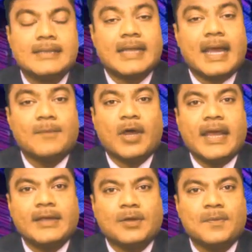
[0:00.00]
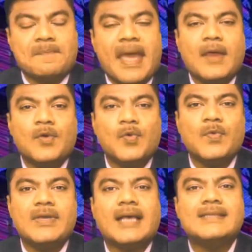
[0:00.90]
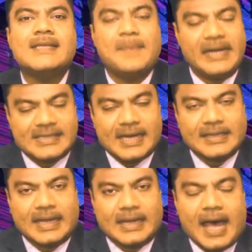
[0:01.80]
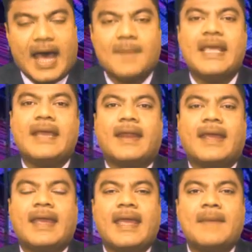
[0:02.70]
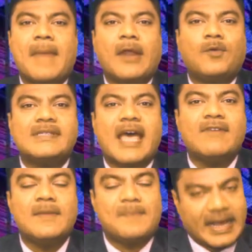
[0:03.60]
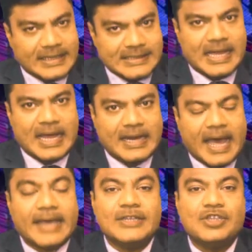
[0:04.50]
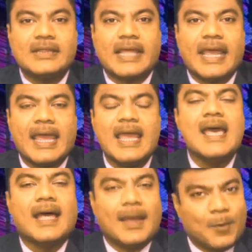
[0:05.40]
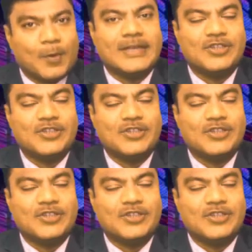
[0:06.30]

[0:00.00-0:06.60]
असलम मैं हूं यासर पीरजादा आप देख रहे हैं मेट्रो सेवन पाकिस्तान आइए चलते हैं खबरों की